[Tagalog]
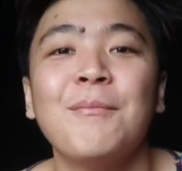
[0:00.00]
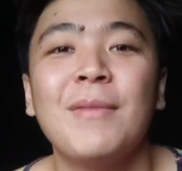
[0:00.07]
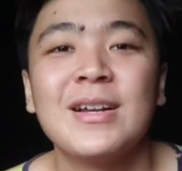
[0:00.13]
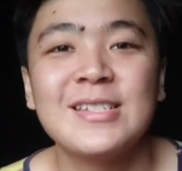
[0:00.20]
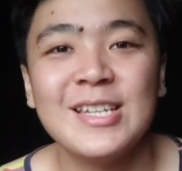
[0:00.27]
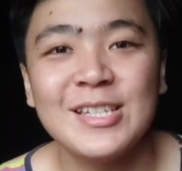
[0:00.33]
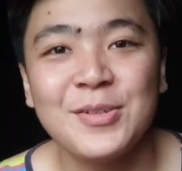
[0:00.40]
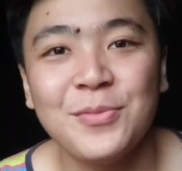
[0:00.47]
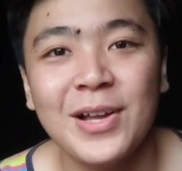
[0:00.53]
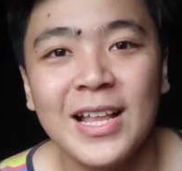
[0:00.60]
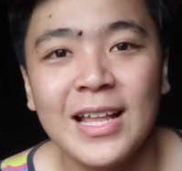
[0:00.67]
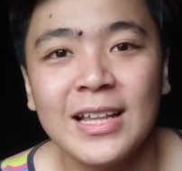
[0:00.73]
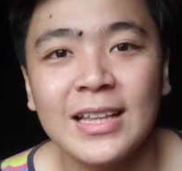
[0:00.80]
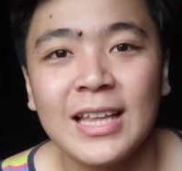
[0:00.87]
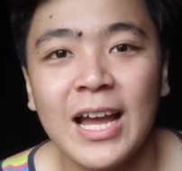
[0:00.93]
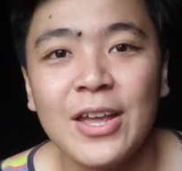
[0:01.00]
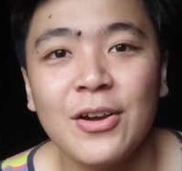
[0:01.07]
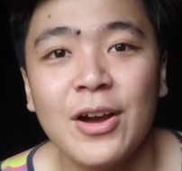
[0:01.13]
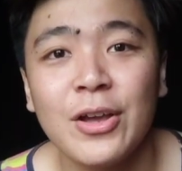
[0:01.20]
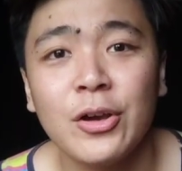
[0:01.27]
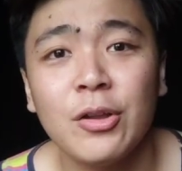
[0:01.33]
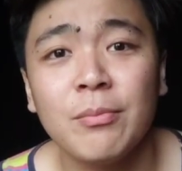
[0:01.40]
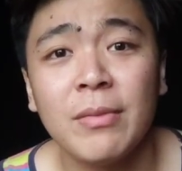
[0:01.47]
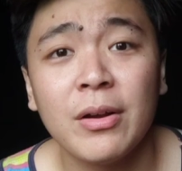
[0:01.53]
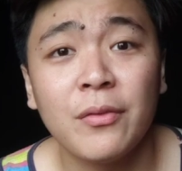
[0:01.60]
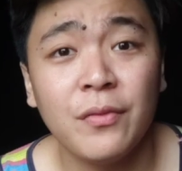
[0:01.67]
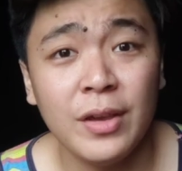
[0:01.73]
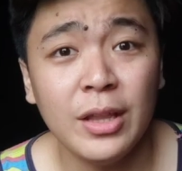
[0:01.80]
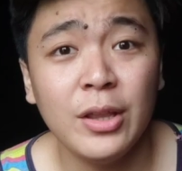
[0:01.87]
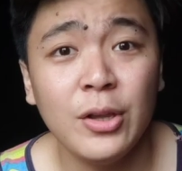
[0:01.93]
magsisimula na tayo ngayon
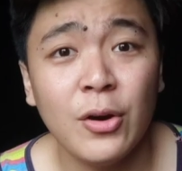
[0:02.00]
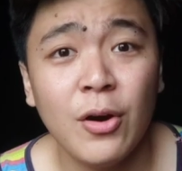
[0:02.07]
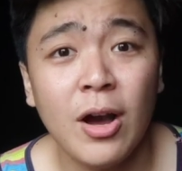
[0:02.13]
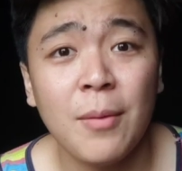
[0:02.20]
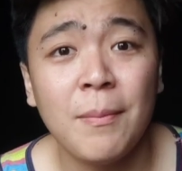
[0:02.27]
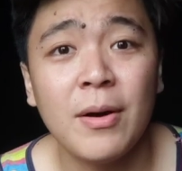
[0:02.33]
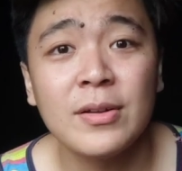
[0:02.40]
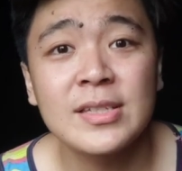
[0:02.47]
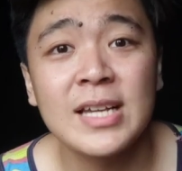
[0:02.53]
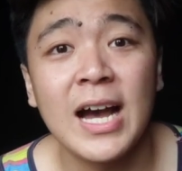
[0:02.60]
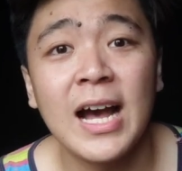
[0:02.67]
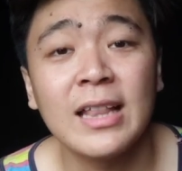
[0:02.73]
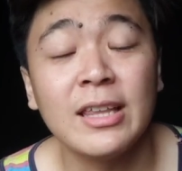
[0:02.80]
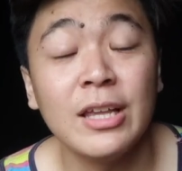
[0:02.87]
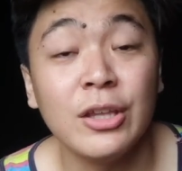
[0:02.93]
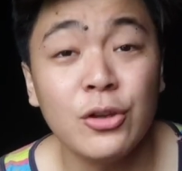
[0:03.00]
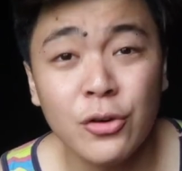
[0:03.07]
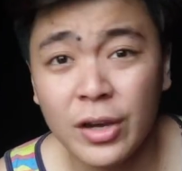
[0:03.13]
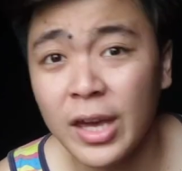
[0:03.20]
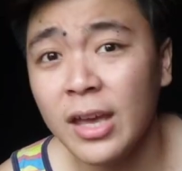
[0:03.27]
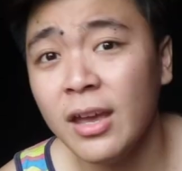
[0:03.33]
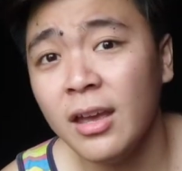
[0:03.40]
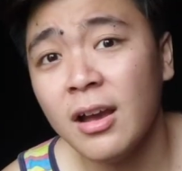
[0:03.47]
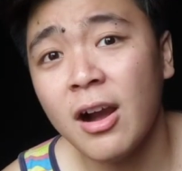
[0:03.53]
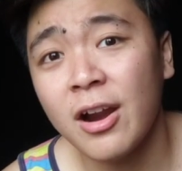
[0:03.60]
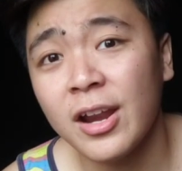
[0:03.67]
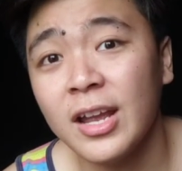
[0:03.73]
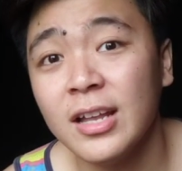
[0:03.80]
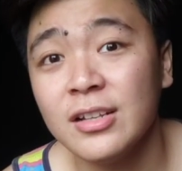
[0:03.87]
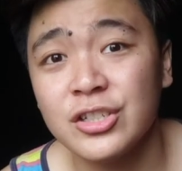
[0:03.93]
mag-video about sa ating UK
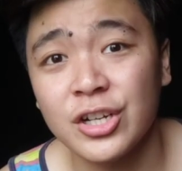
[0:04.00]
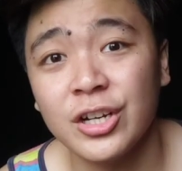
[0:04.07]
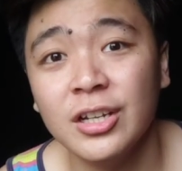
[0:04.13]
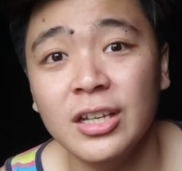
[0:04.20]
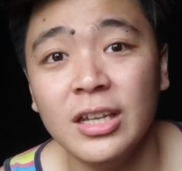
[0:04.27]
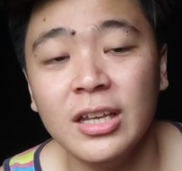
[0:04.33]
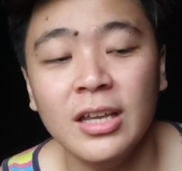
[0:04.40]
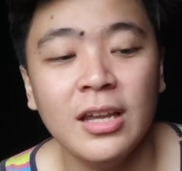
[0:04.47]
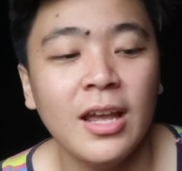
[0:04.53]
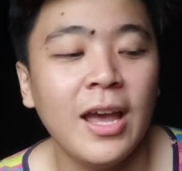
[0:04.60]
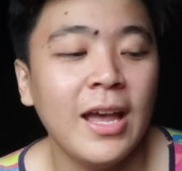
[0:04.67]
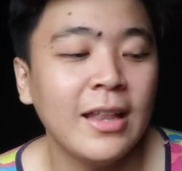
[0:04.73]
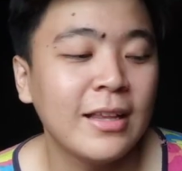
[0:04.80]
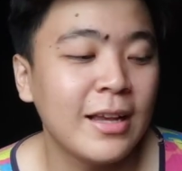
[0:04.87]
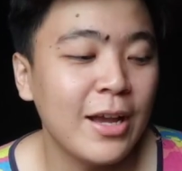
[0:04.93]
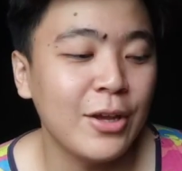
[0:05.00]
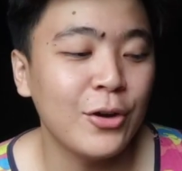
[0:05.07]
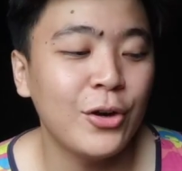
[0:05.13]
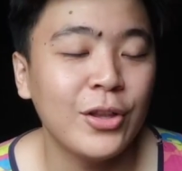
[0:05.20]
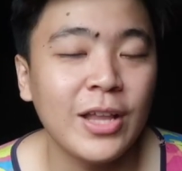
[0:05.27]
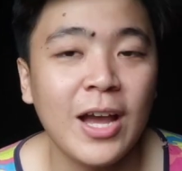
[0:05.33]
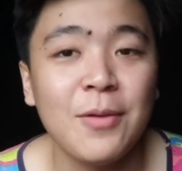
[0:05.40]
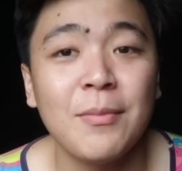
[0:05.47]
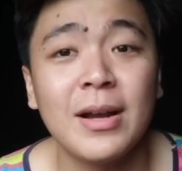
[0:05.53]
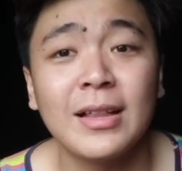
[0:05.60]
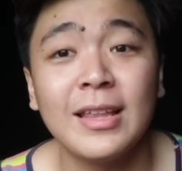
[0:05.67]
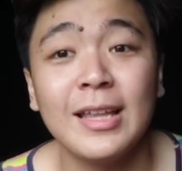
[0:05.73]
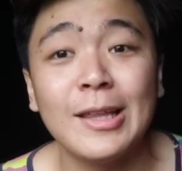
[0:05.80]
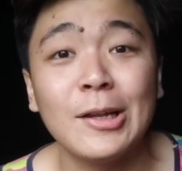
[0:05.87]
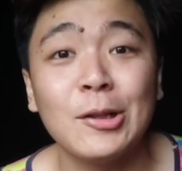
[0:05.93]
RN journey. And ngayon ay
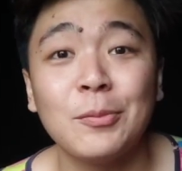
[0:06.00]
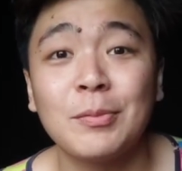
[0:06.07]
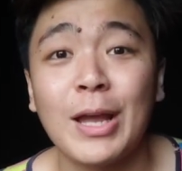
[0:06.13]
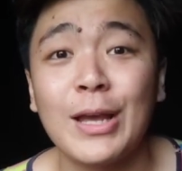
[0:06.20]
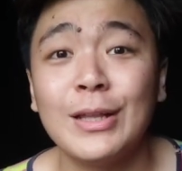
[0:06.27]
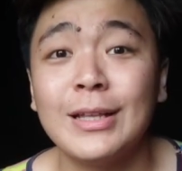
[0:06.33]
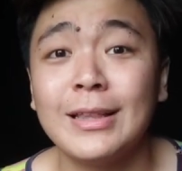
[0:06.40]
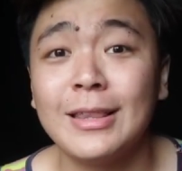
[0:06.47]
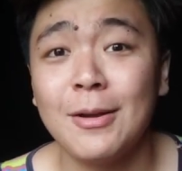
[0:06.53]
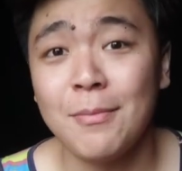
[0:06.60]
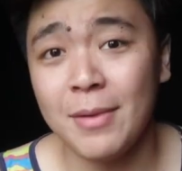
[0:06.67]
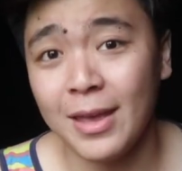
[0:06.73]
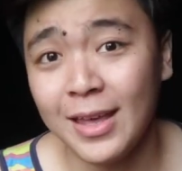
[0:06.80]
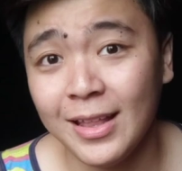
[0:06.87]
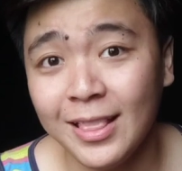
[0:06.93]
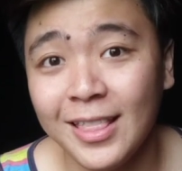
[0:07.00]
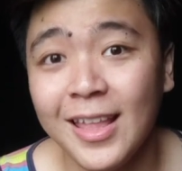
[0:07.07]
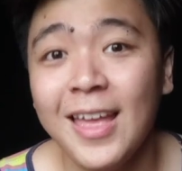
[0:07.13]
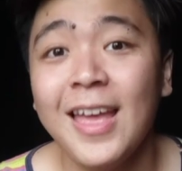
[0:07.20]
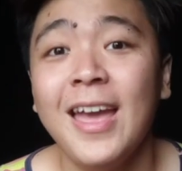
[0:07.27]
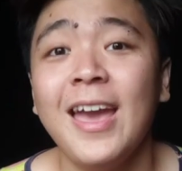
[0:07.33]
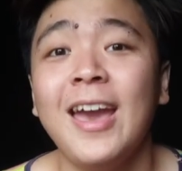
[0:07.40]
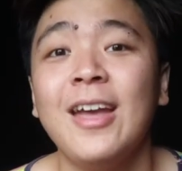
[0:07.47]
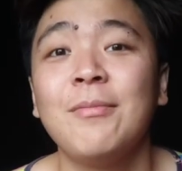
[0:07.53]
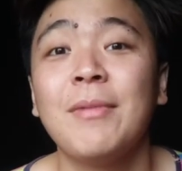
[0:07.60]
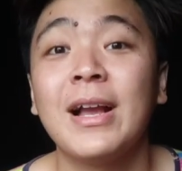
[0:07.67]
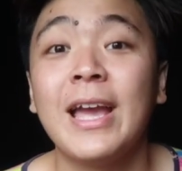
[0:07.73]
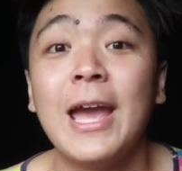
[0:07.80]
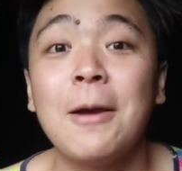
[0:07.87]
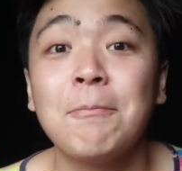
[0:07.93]
magtitiklop tayo ng damit and
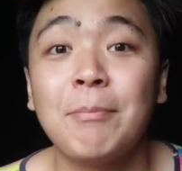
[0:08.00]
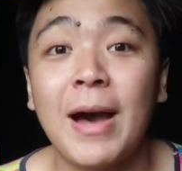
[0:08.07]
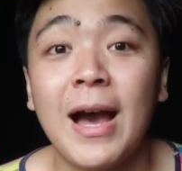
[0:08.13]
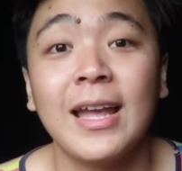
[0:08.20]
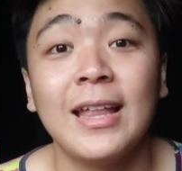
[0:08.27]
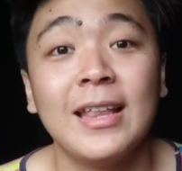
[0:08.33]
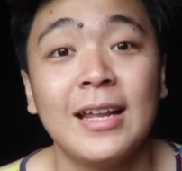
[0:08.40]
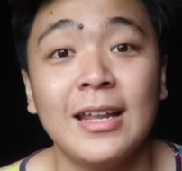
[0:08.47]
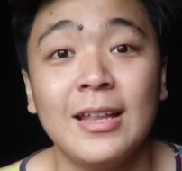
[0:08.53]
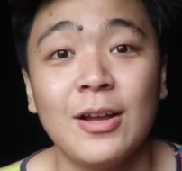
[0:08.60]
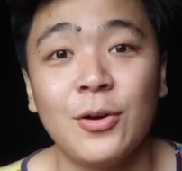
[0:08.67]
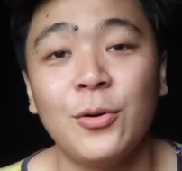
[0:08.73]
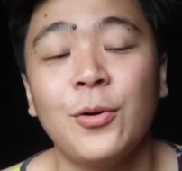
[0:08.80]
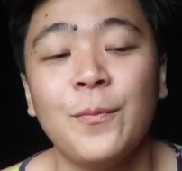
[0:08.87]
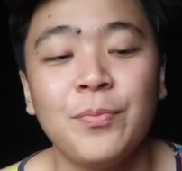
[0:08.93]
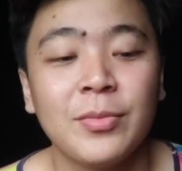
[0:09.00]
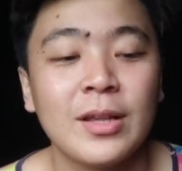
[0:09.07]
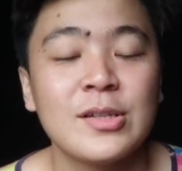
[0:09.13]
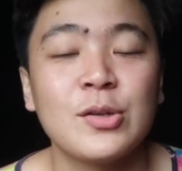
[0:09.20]
mag -e na rin ako.